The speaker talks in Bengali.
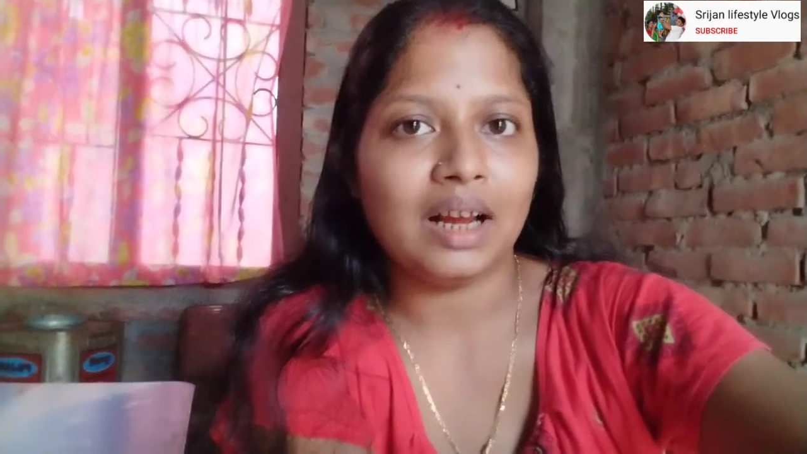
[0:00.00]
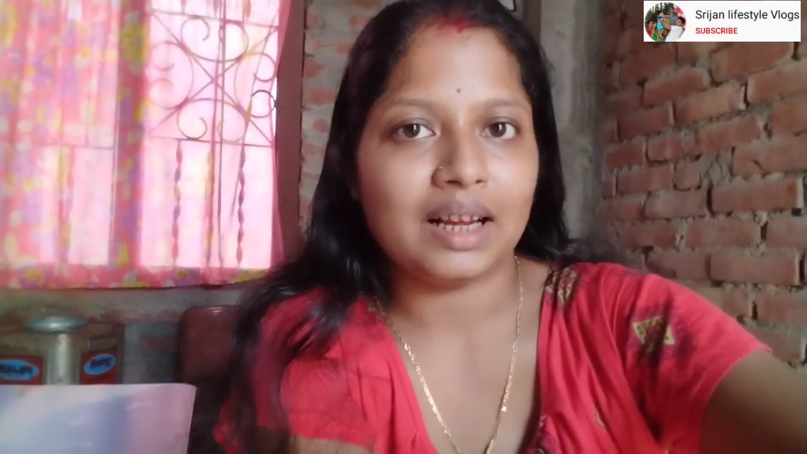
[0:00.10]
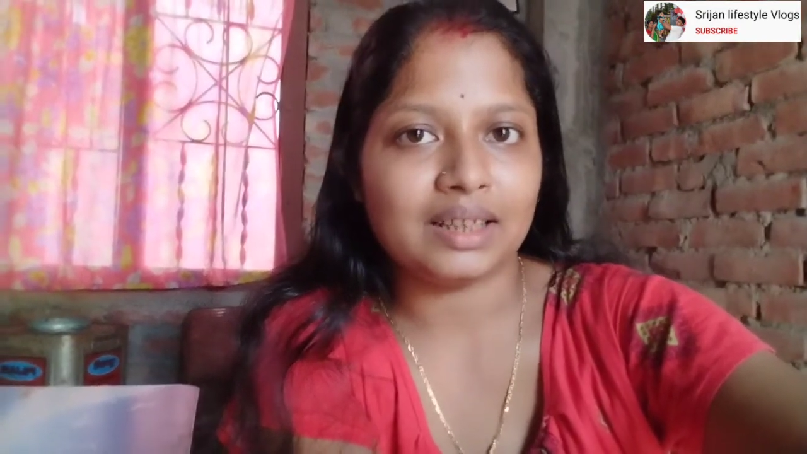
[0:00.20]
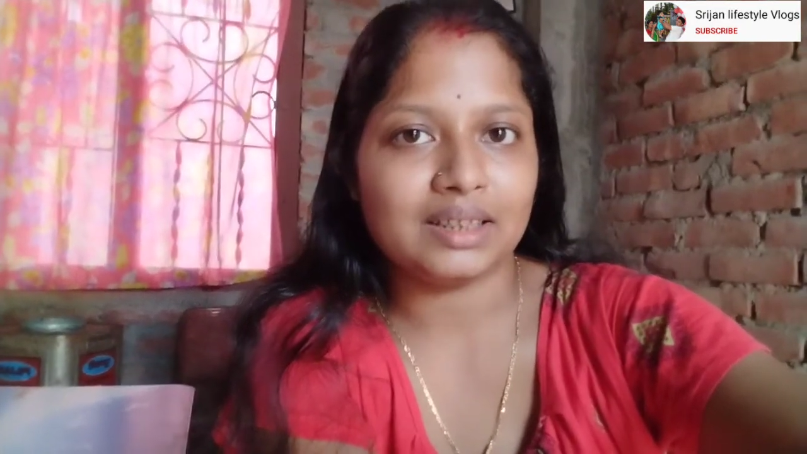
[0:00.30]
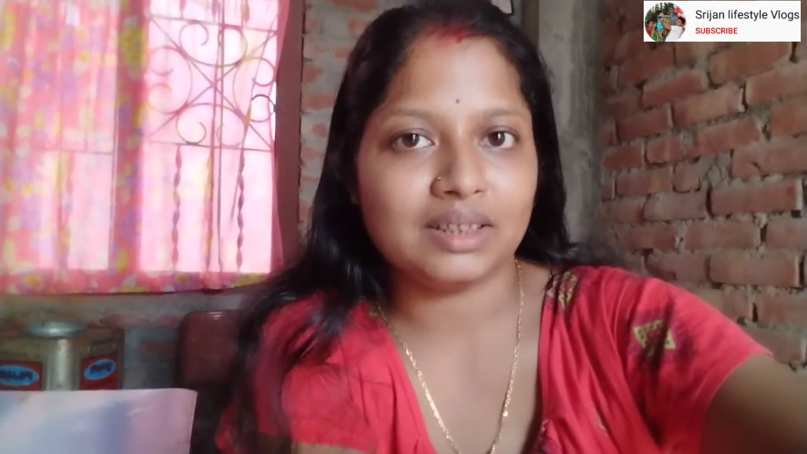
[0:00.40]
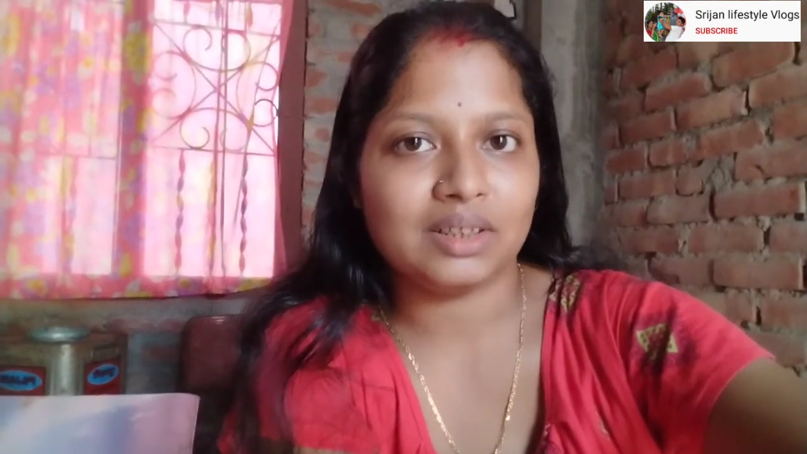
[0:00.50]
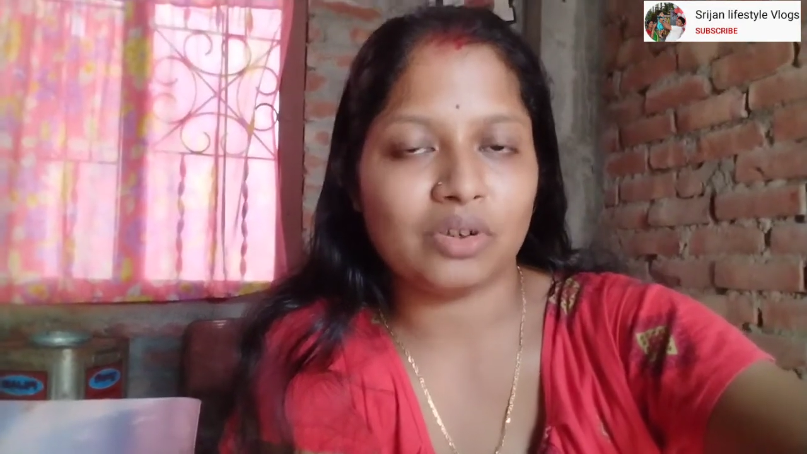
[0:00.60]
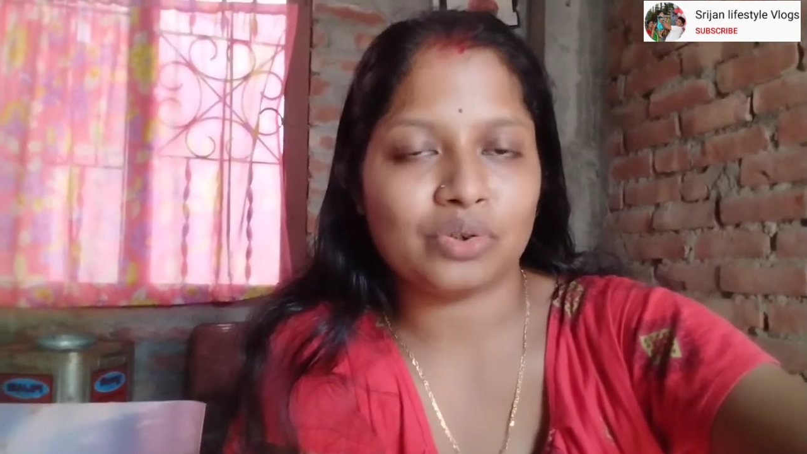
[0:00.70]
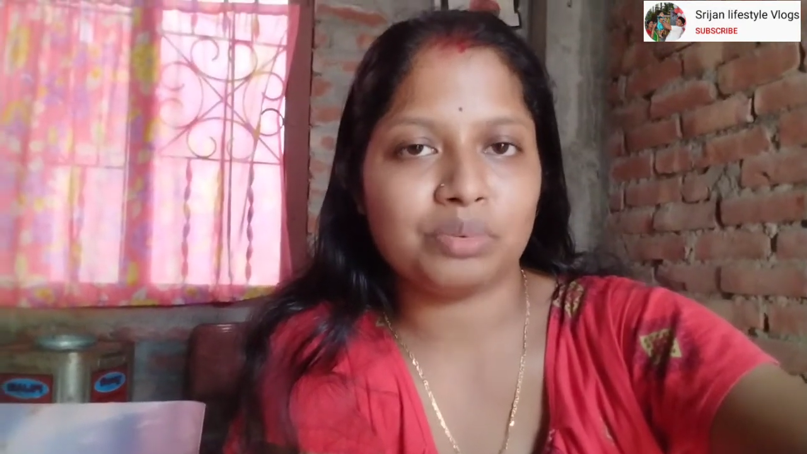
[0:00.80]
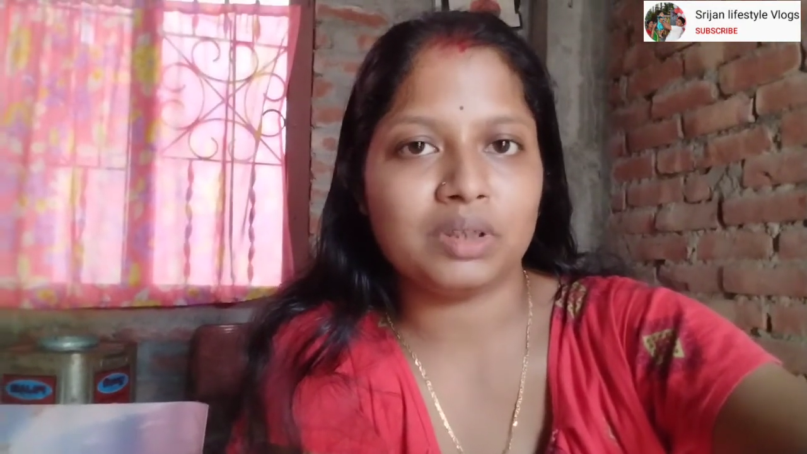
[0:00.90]
আগে যে যে
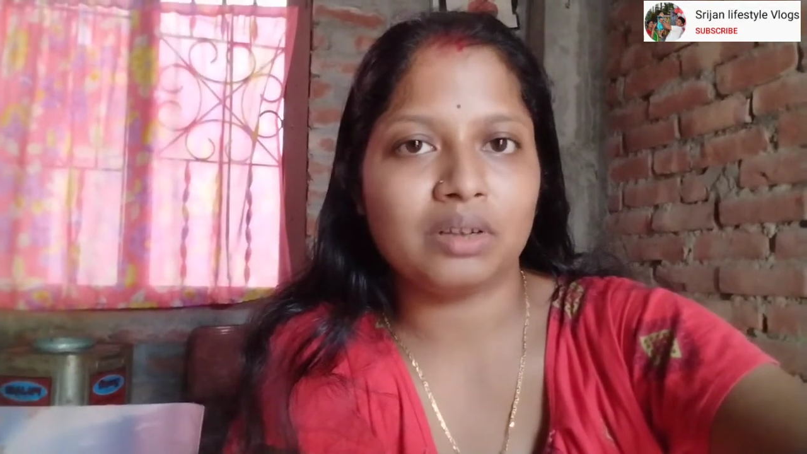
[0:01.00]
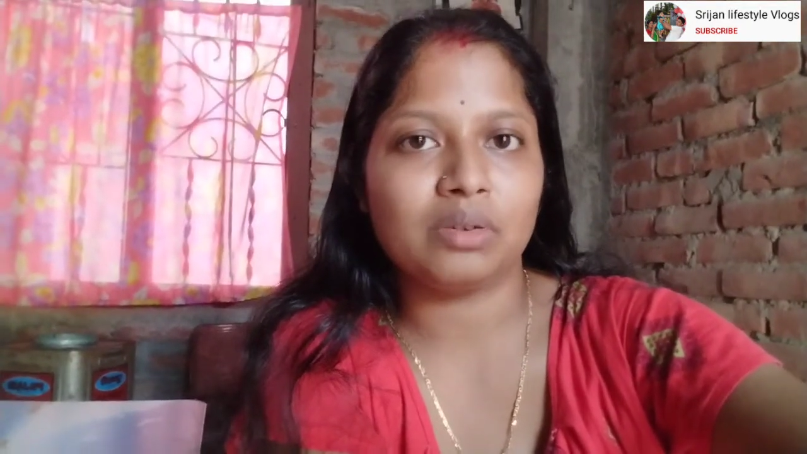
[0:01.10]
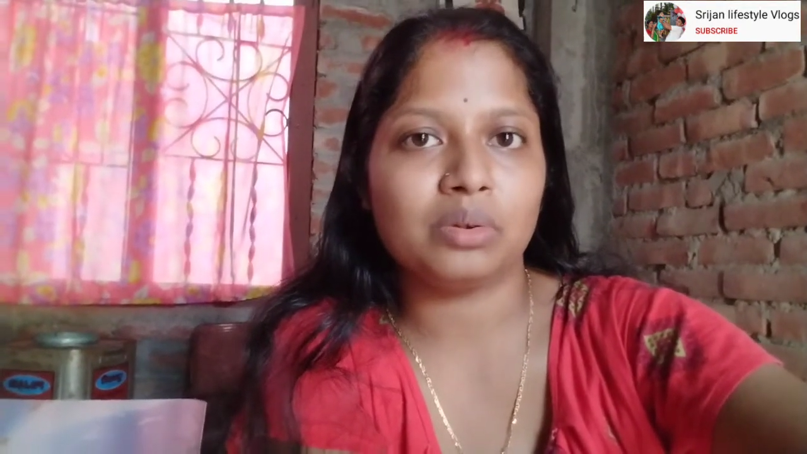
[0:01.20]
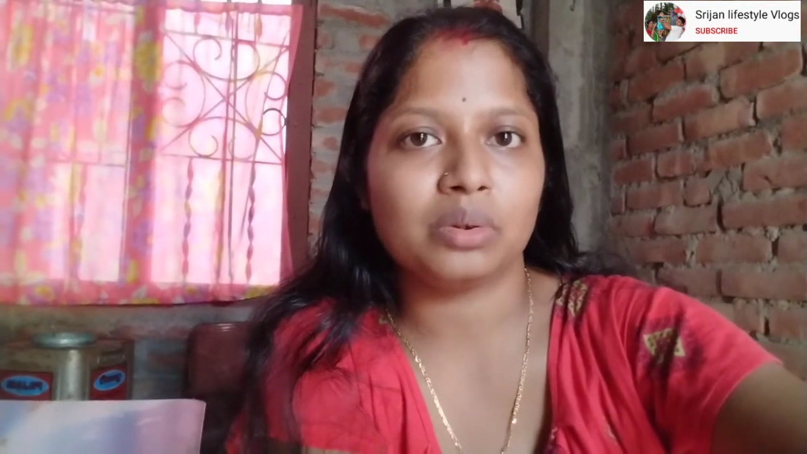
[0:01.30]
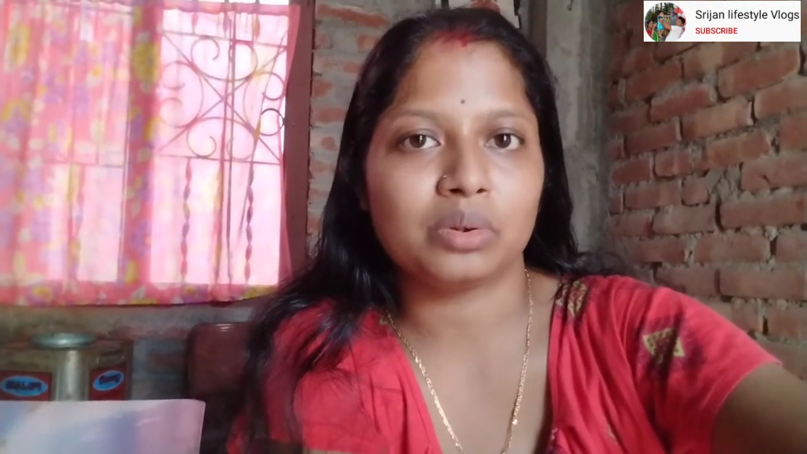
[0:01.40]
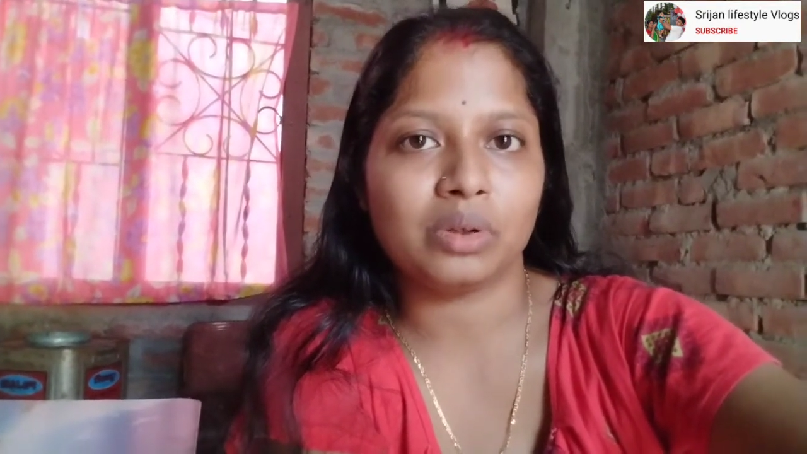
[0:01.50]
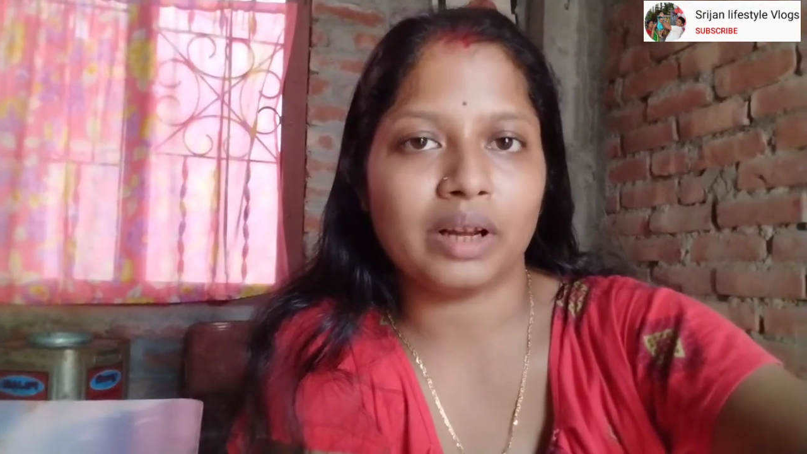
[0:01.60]
অসুবিধাগুলো হতো